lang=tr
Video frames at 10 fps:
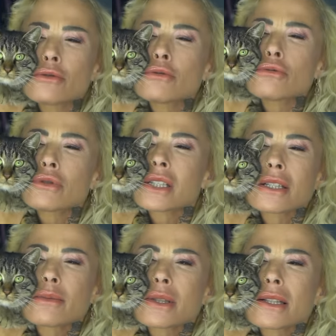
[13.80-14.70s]
Onunla
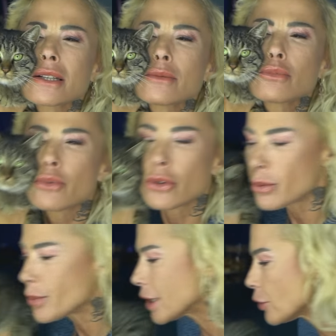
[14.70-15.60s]
açmak istediğim Bu
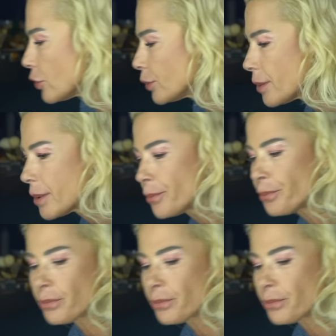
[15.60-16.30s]
bölümü bırakıyorum tamam.